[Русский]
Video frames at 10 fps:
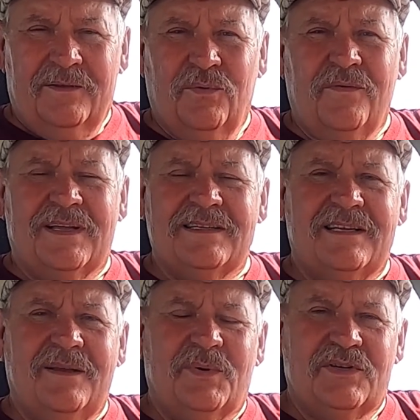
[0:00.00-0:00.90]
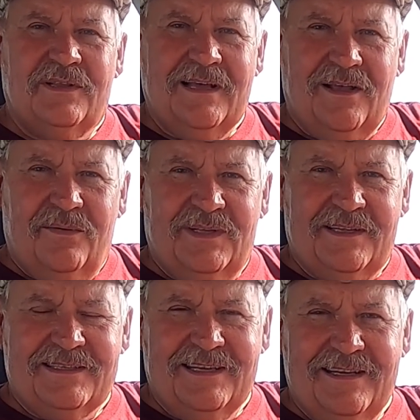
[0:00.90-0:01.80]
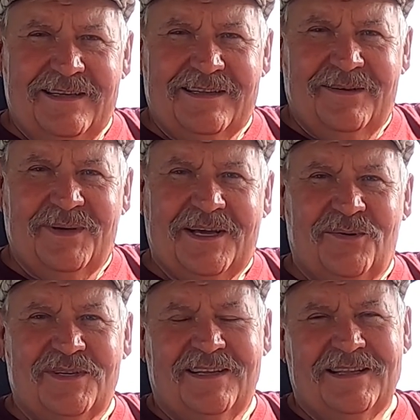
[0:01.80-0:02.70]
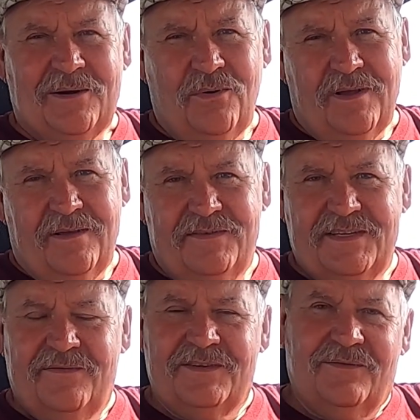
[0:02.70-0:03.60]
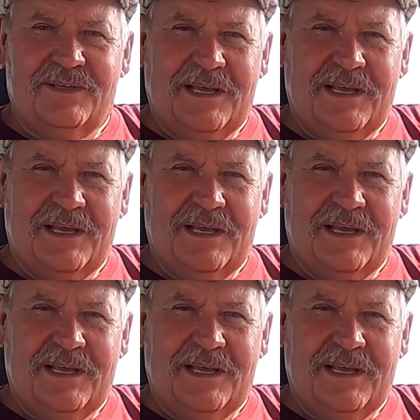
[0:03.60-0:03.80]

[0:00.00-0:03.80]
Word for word: Ну и в конце пожелаю мотоциклистам хороших дорог, всем всего